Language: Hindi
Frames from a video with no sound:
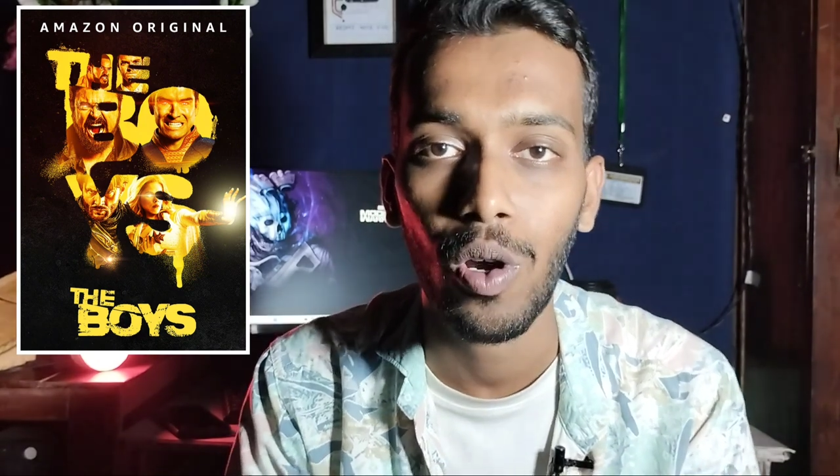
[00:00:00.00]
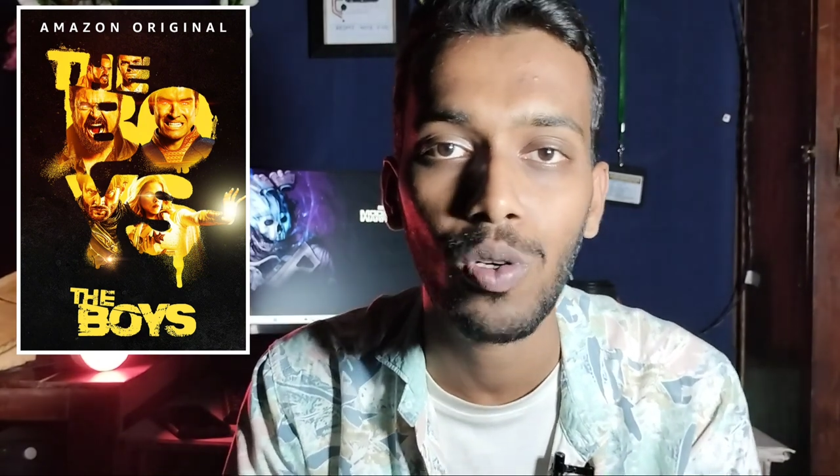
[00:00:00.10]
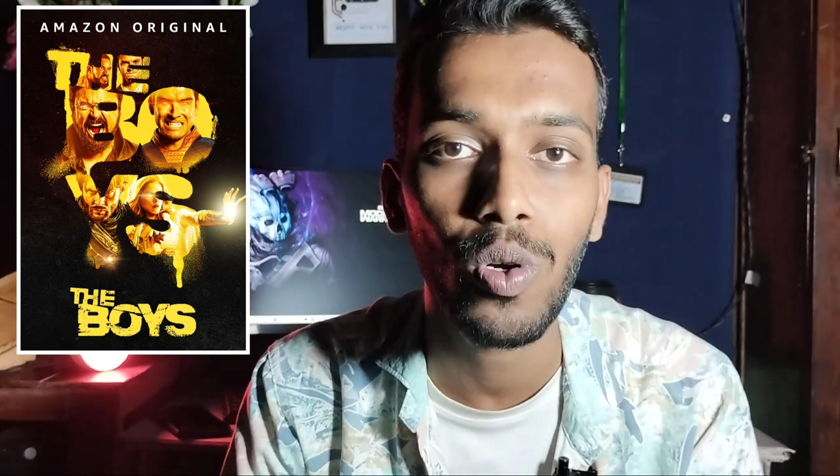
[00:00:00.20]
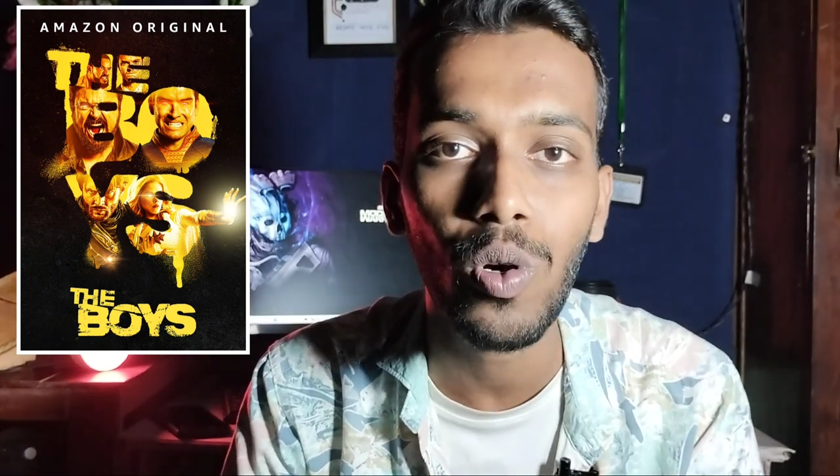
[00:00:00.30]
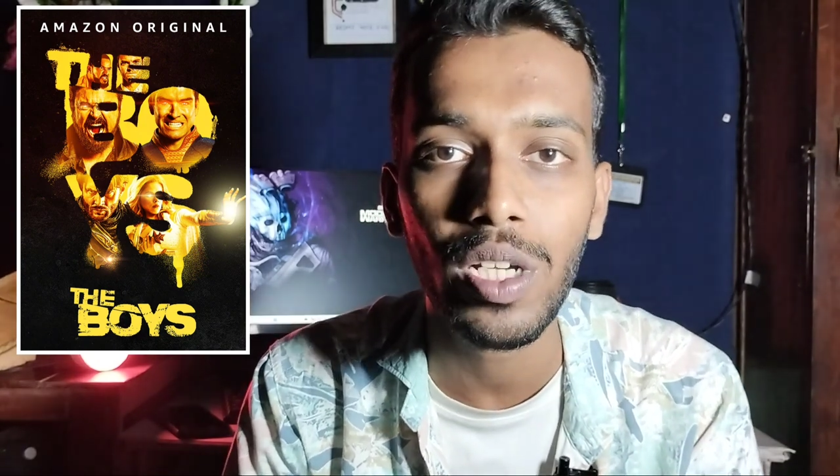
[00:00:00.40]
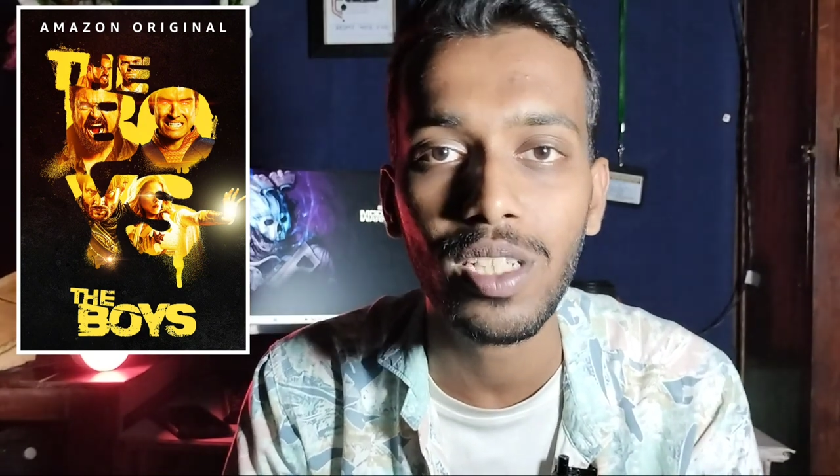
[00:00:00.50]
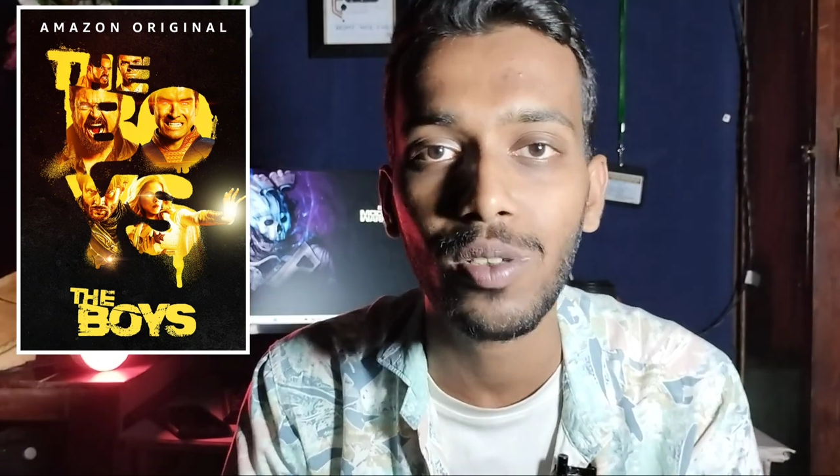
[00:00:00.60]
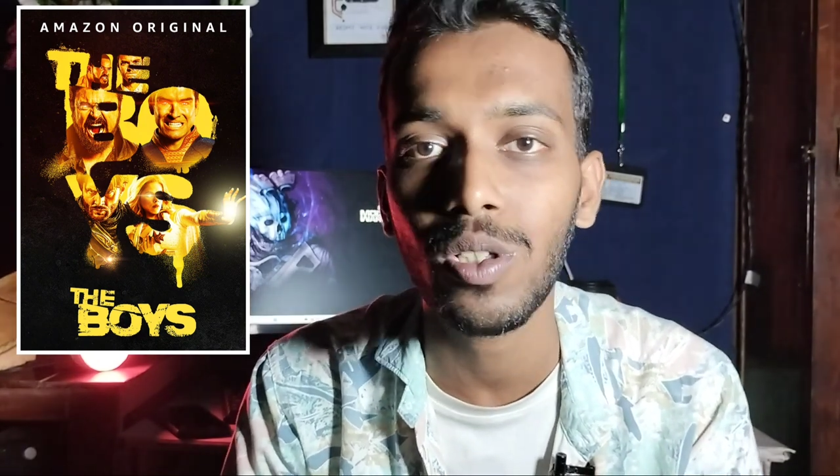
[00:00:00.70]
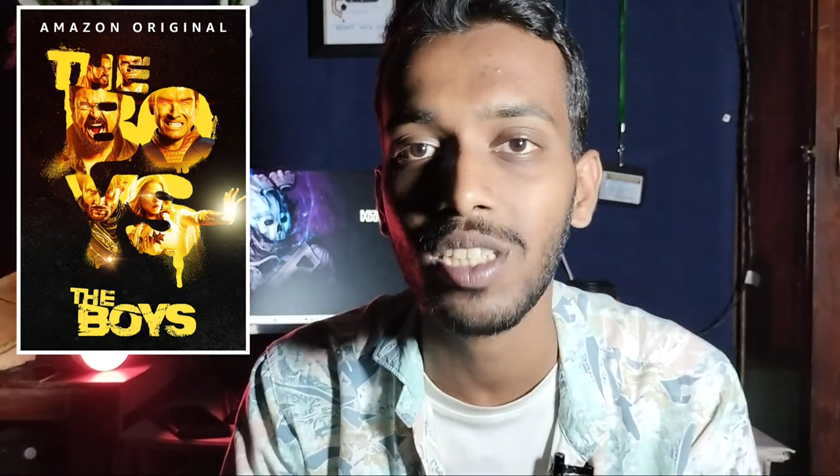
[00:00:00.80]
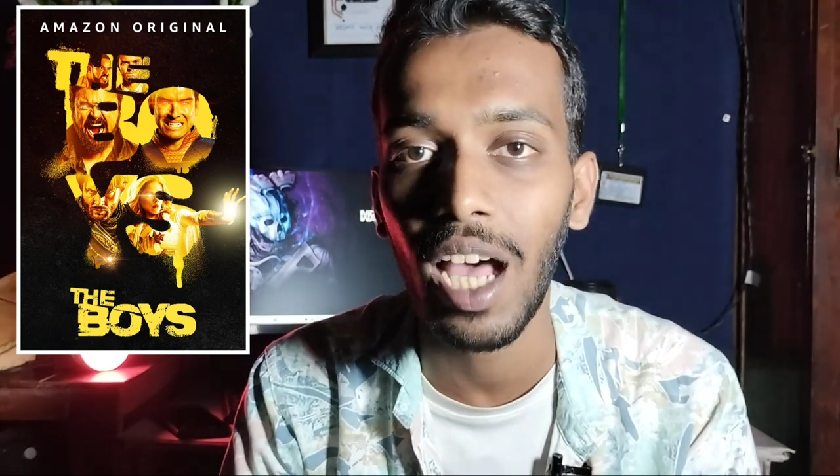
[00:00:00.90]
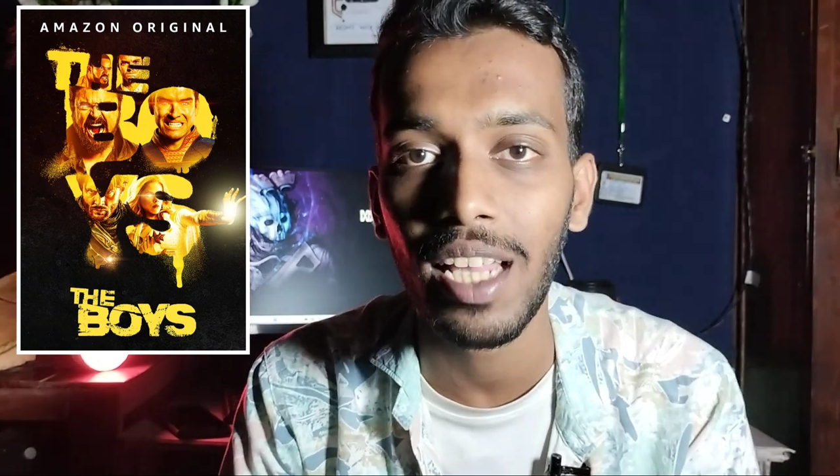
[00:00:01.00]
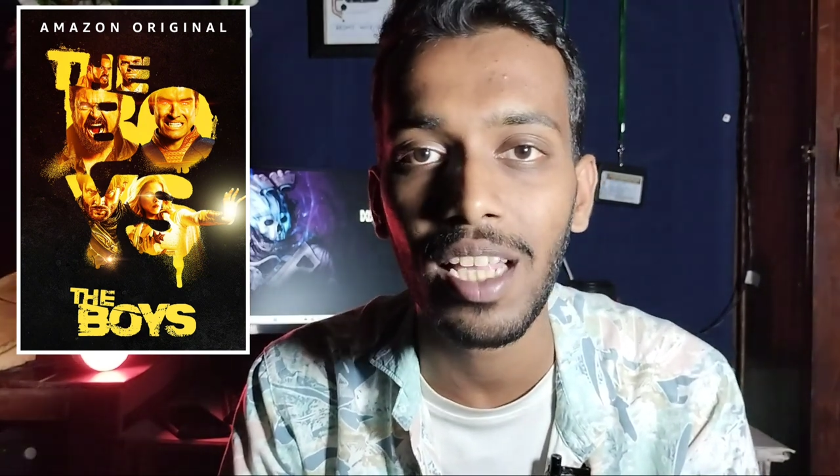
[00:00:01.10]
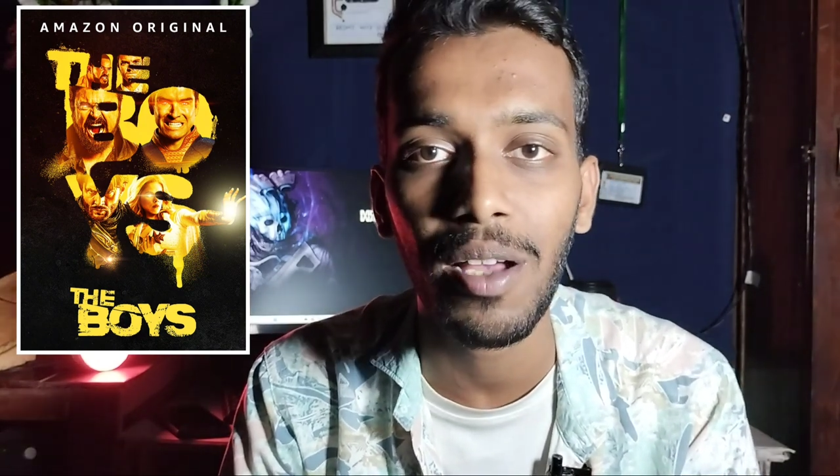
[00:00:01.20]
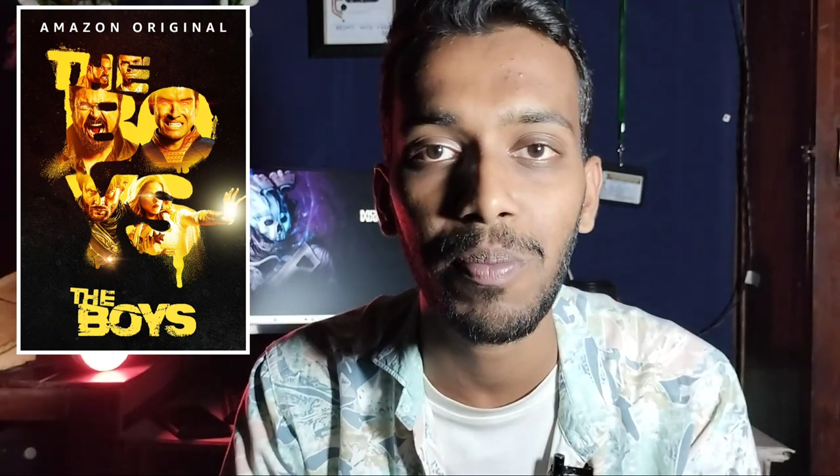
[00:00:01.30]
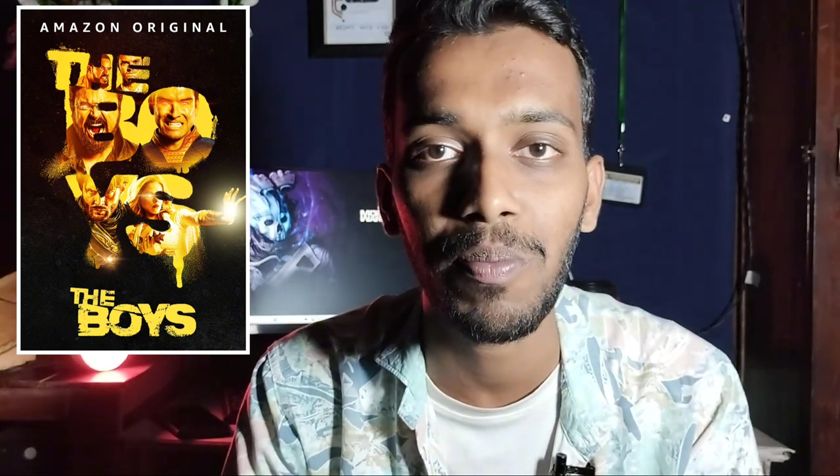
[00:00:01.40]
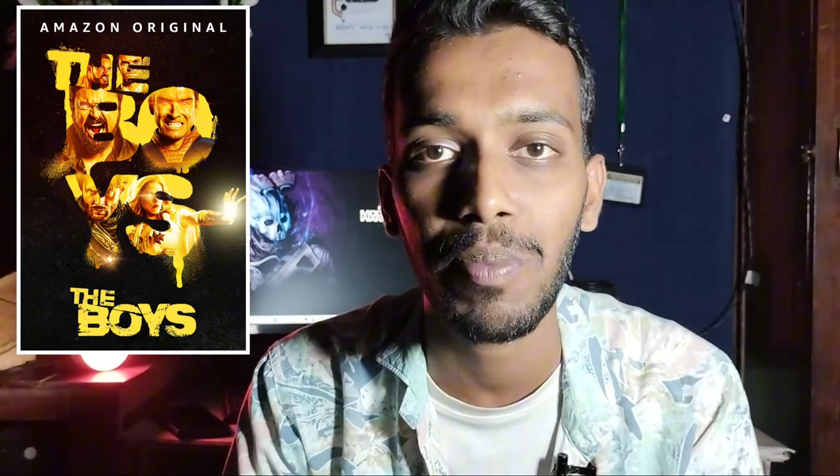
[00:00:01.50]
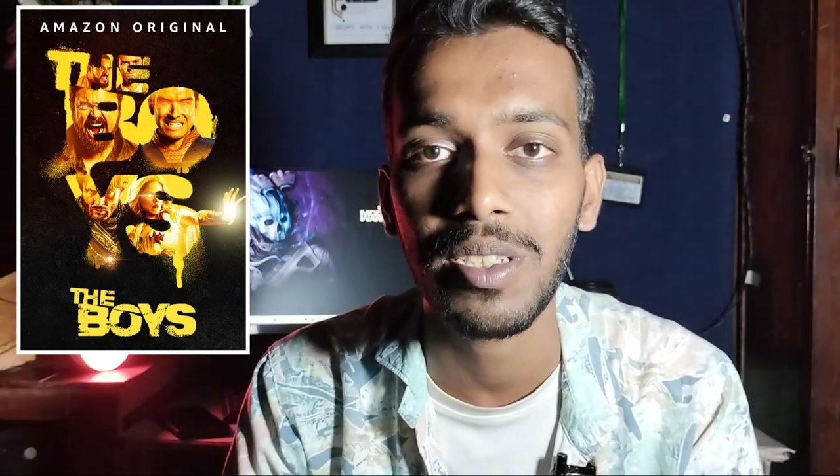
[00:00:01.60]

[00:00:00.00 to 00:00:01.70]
और लोग इनको ज़्यादा